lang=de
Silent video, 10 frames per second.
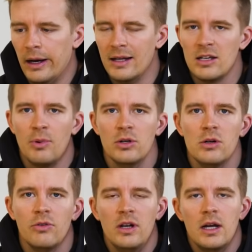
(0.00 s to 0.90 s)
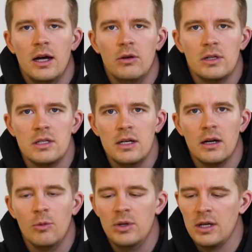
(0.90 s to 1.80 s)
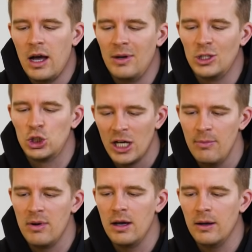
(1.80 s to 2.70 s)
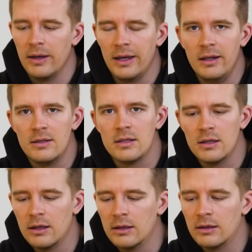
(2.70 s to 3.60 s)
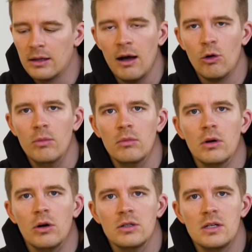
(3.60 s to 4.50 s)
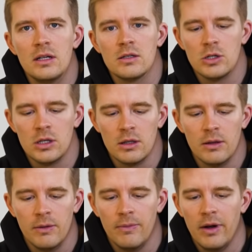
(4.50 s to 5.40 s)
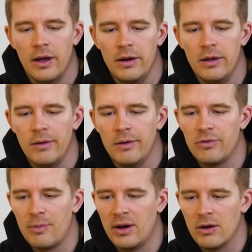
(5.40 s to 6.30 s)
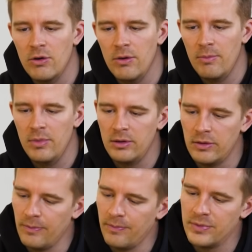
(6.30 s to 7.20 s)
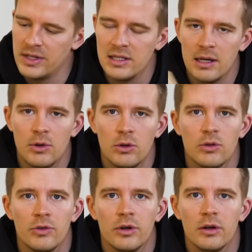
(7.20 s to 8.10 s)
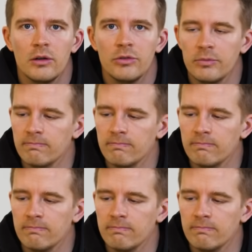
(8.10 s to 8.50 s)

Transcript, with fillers: Also ich habe heute noch weniger Ahnung als ihr, glaube ich, aber scheinbar geht's darum, heute Netzgeschichten. Eine Verpackung mit seltsamen Codes vorne drauf.